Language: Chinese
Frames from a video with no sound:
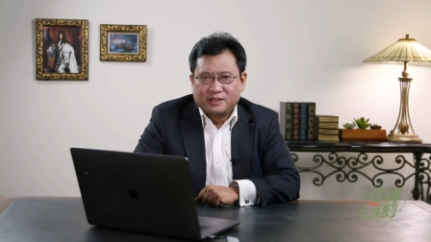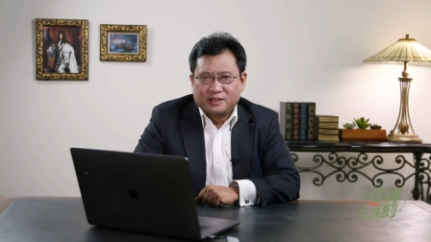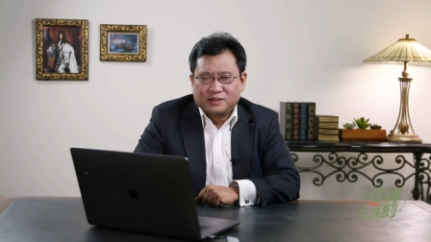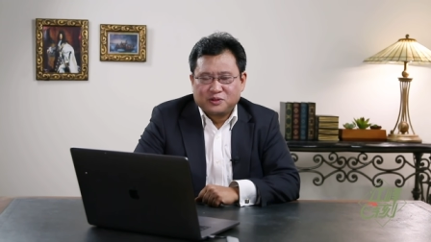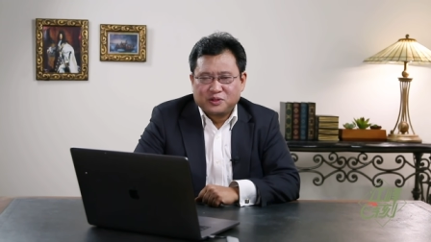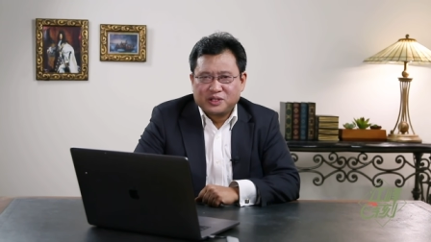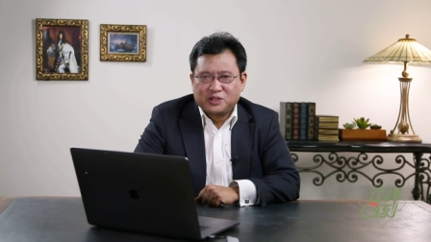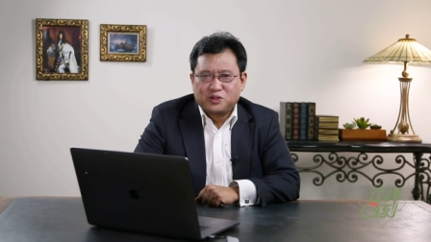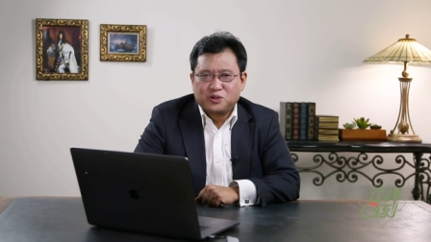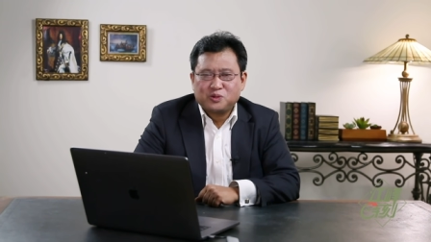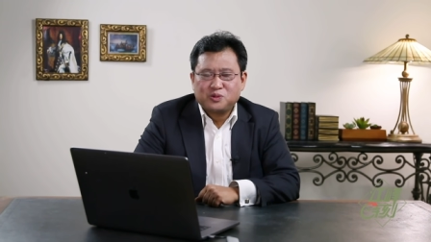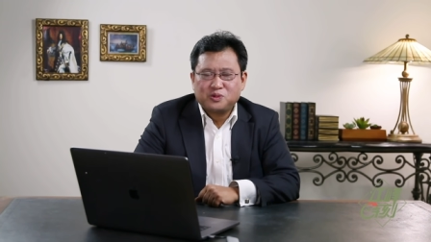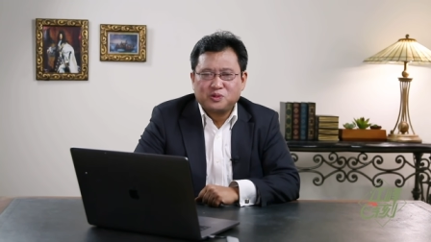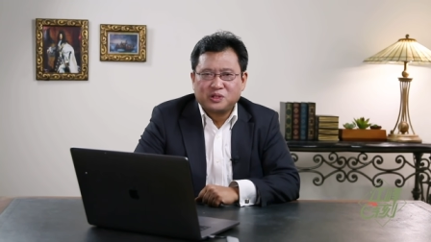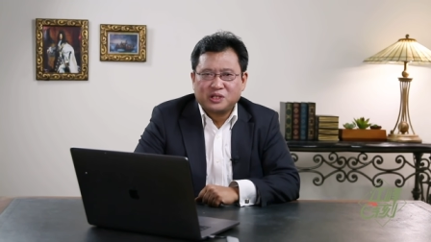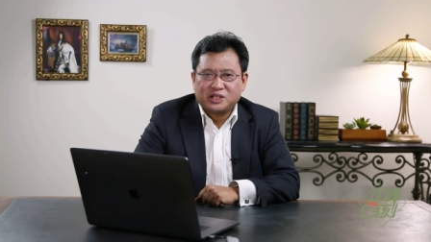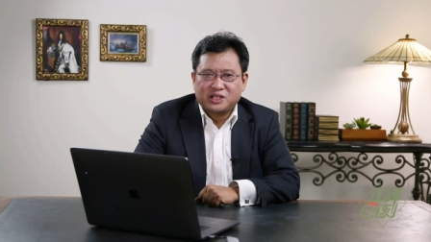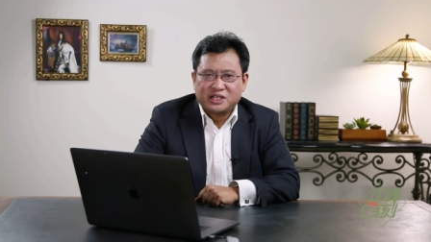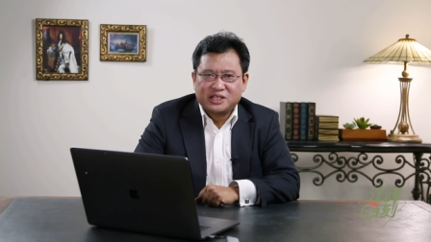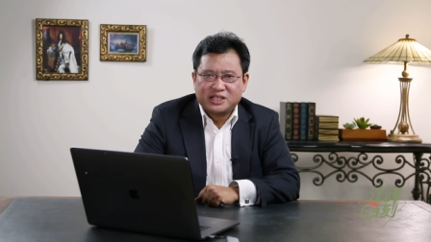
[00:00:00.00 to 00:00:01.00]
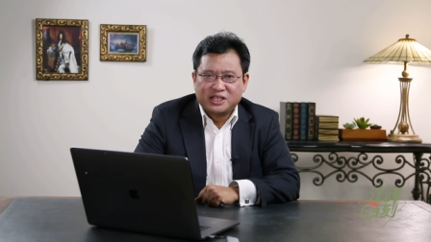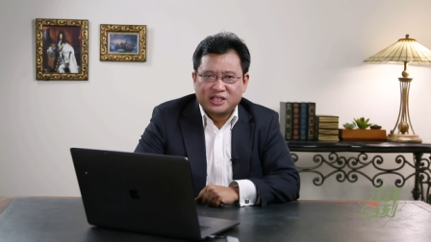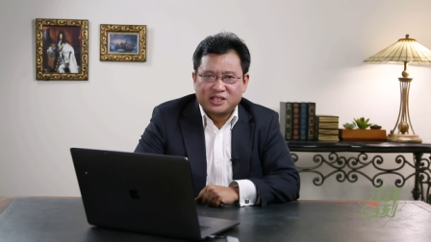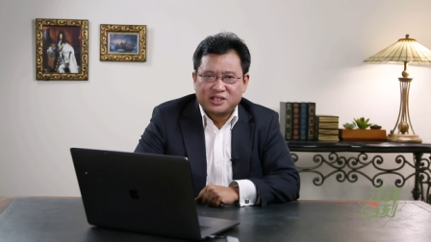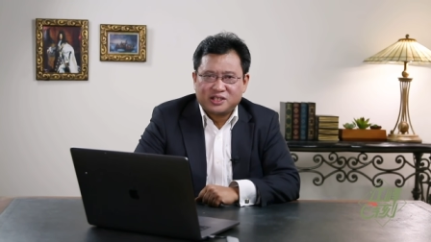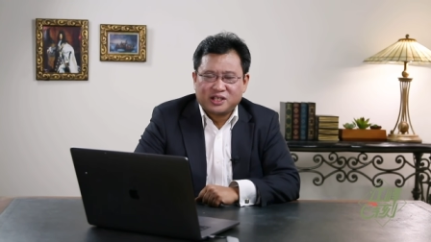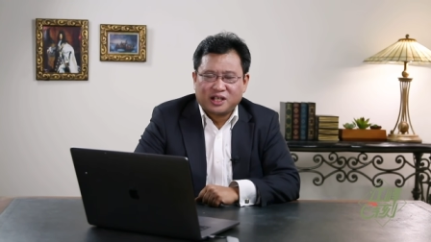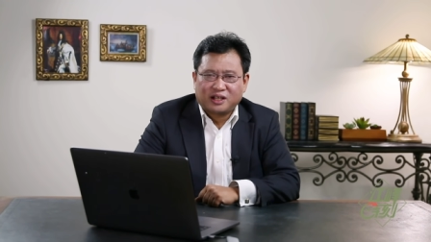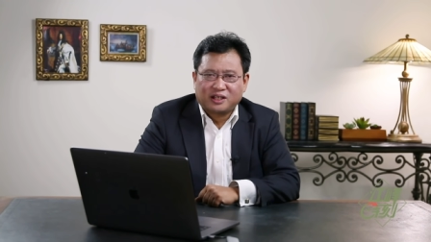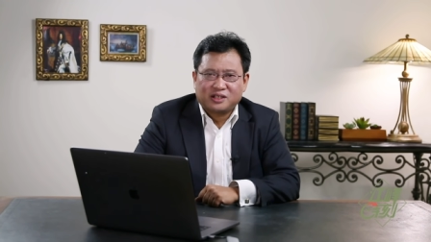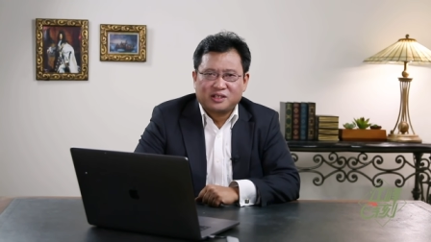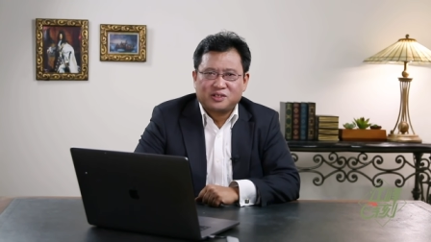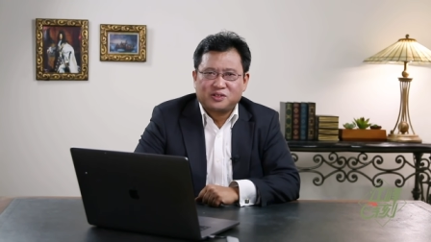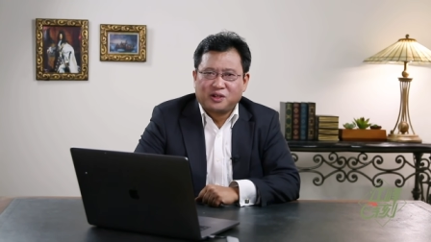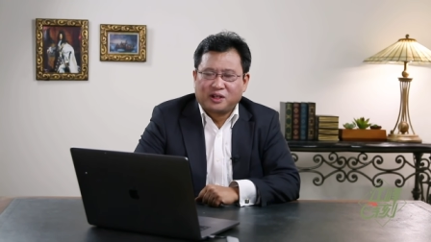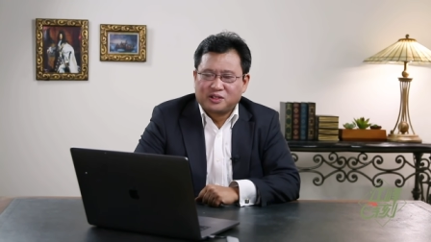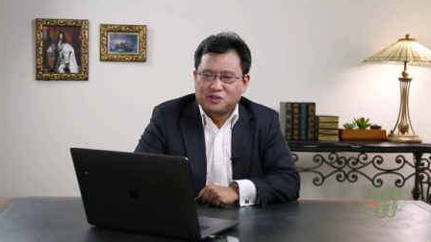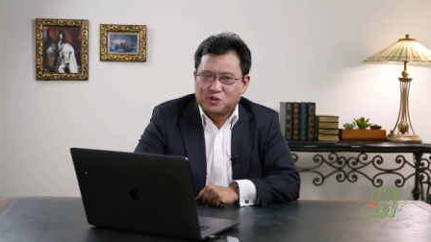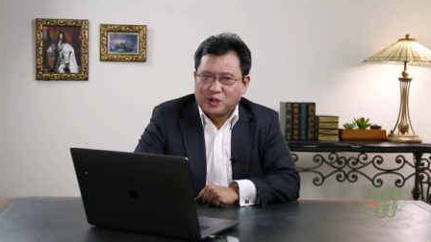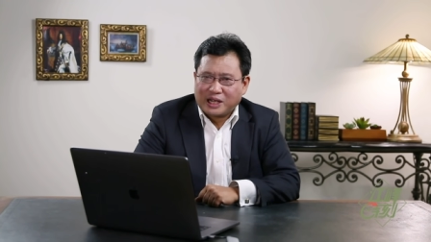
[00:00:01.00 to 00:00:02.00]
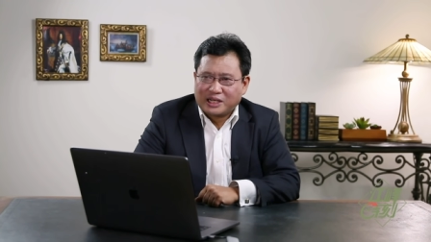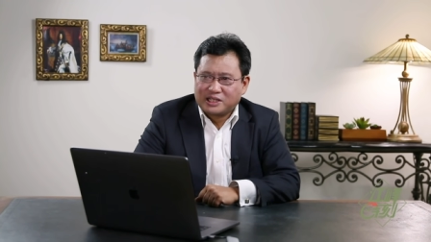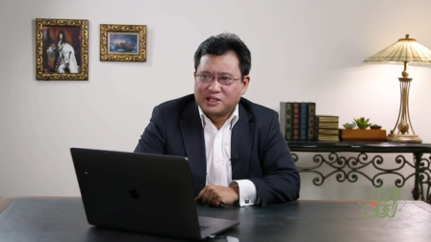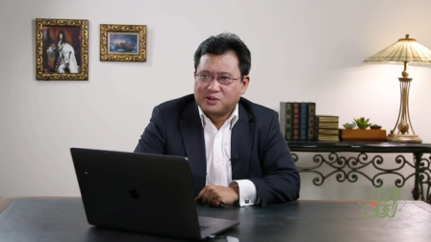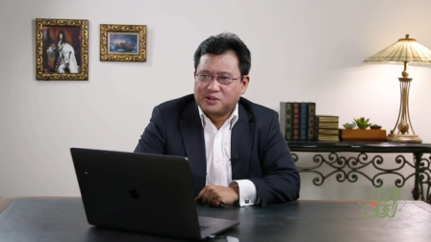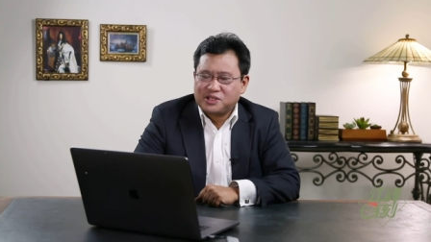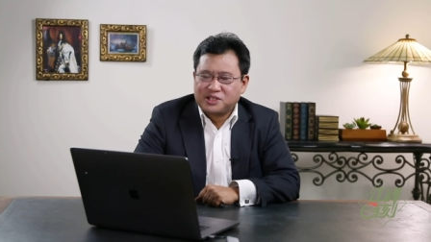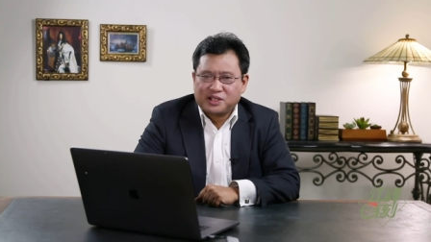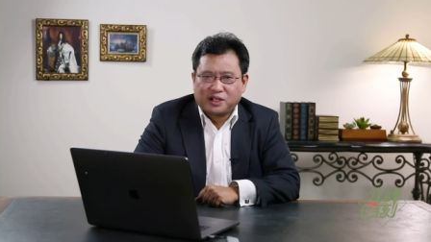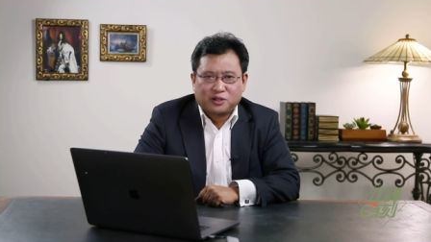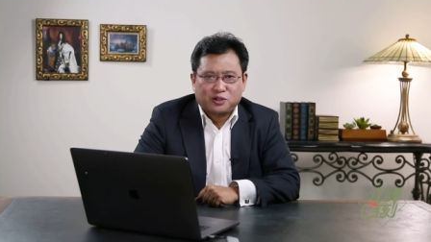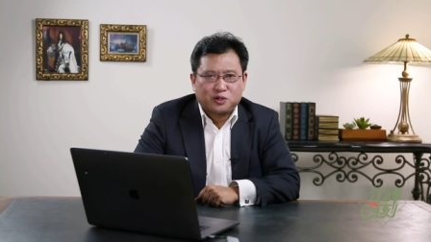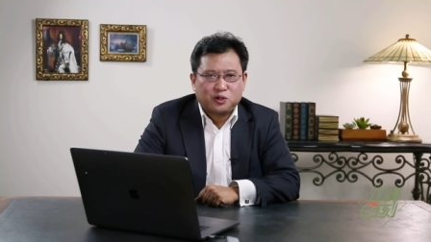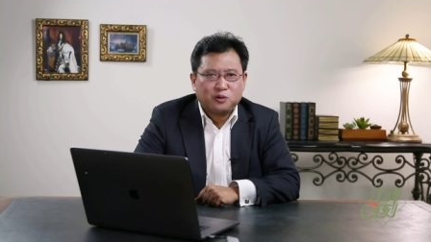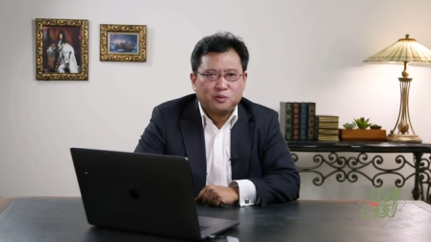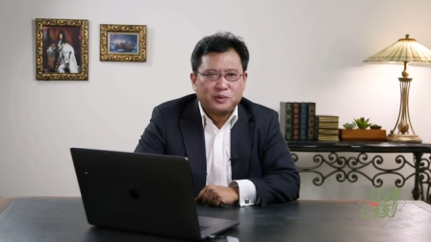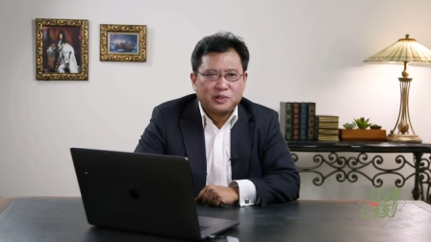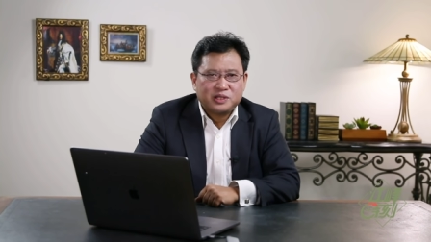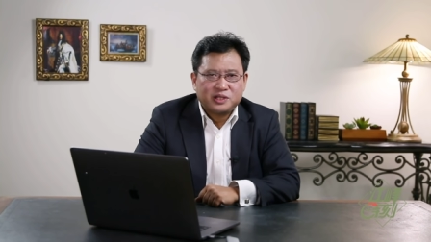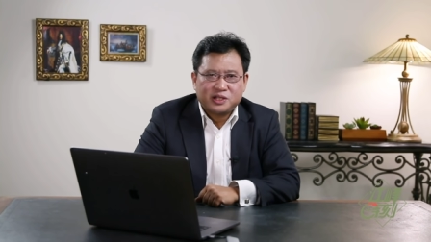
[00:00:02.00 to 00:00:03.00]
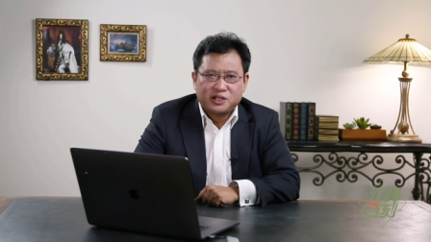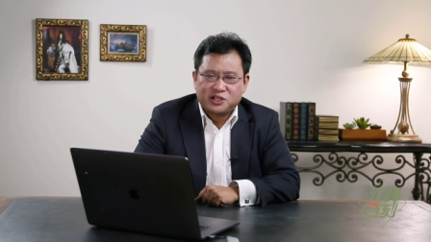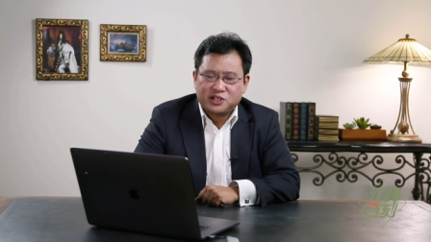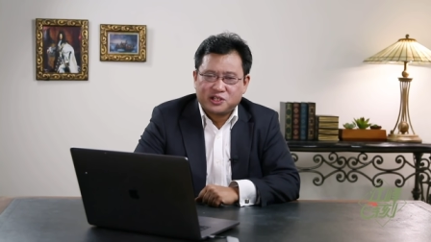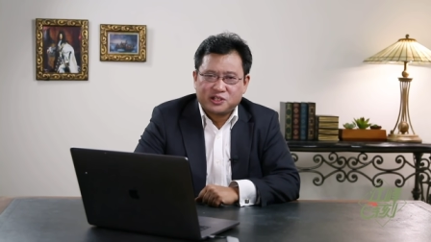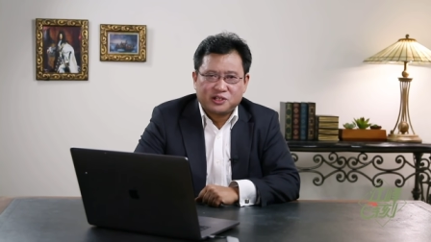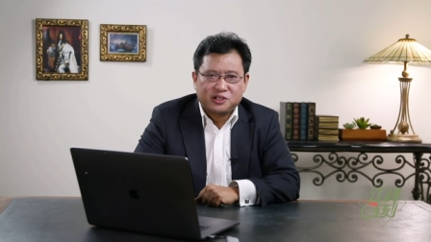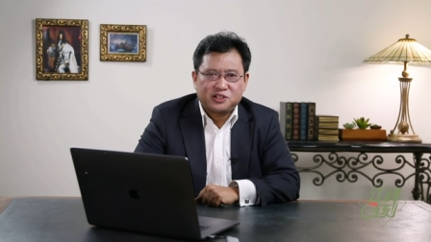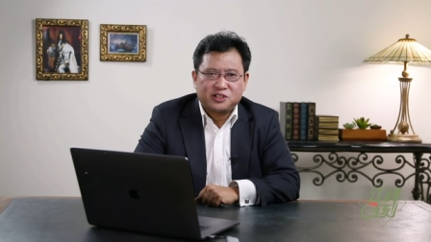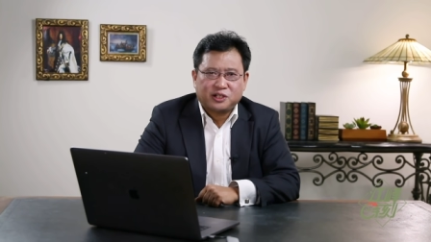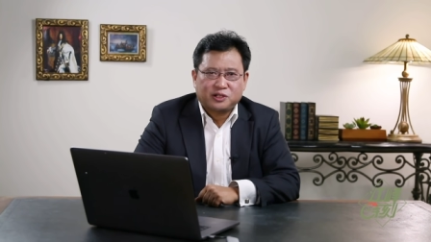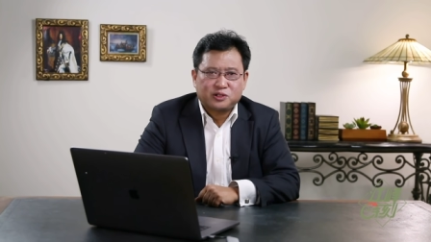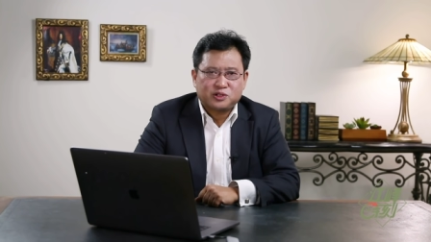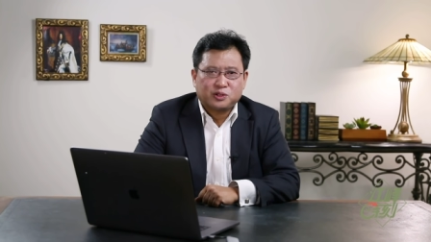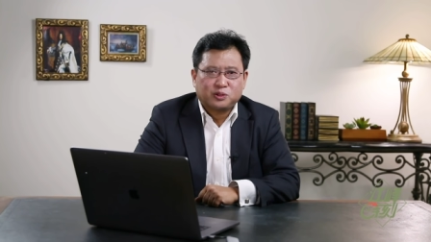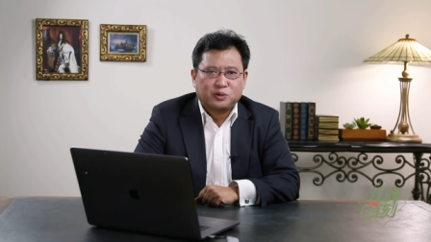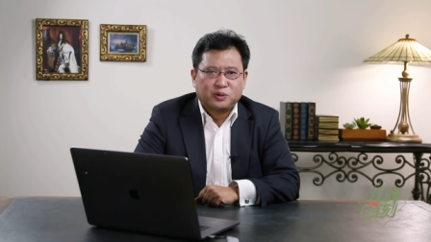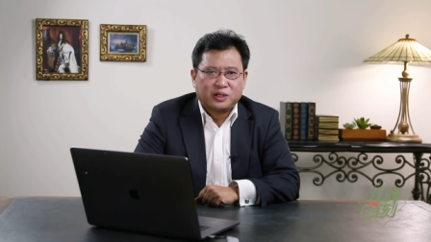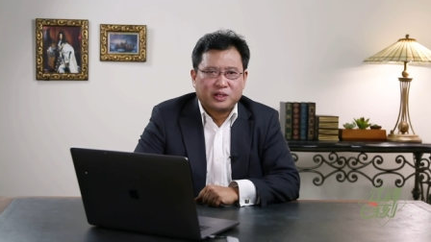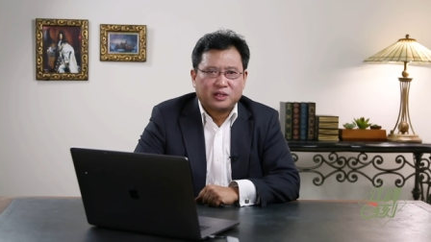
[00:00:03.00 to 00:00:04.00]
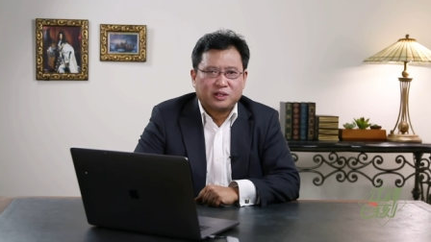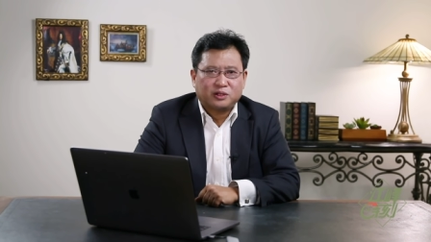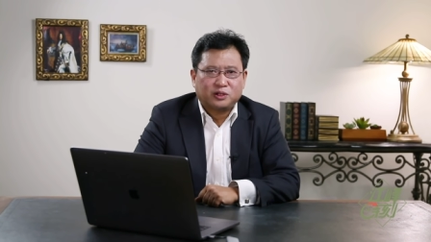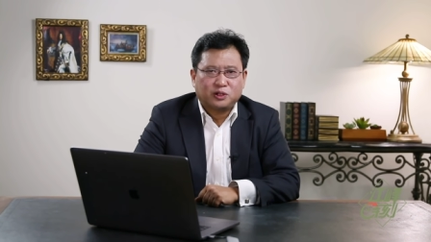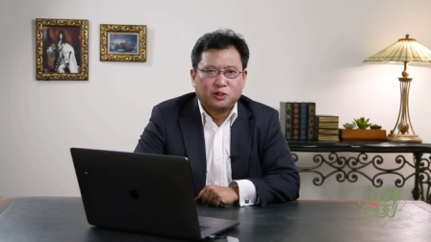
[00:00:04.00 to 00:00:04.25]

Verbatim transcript: 所以中共的这些小的、小耍的这种小聪明、这些实的小手段呢，